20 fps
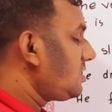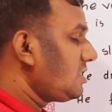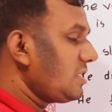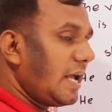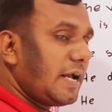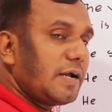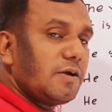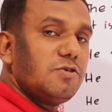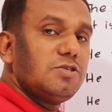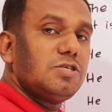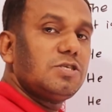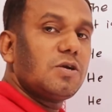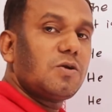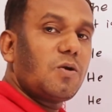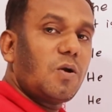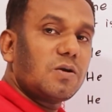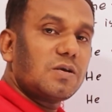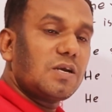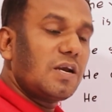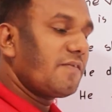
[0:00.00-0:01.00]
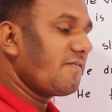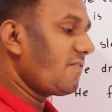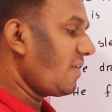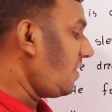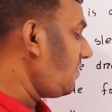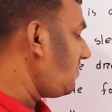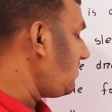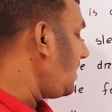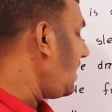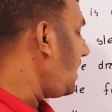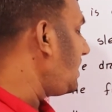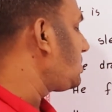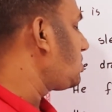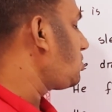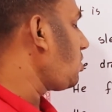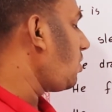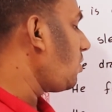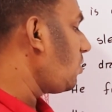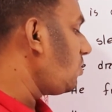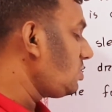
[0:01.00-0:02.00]
স্যাং হচ্ছে কগনেট ভার্ব এ
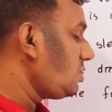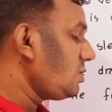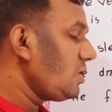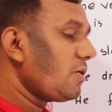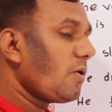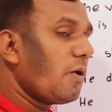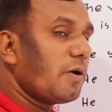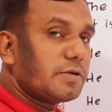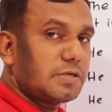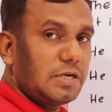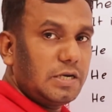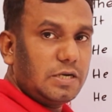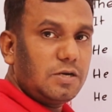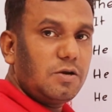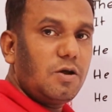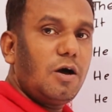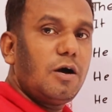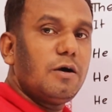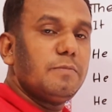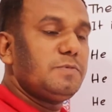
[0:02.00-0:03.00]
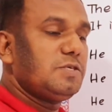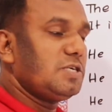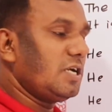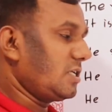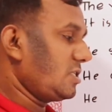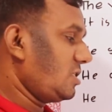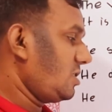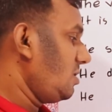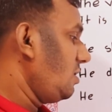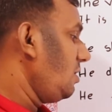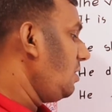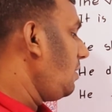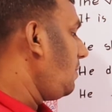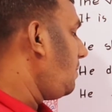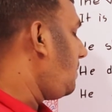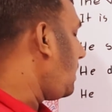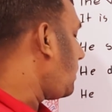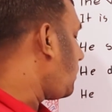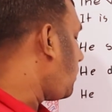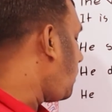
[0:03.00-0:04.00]
সং হচ্ছে কগনেট অবজেক্ট বা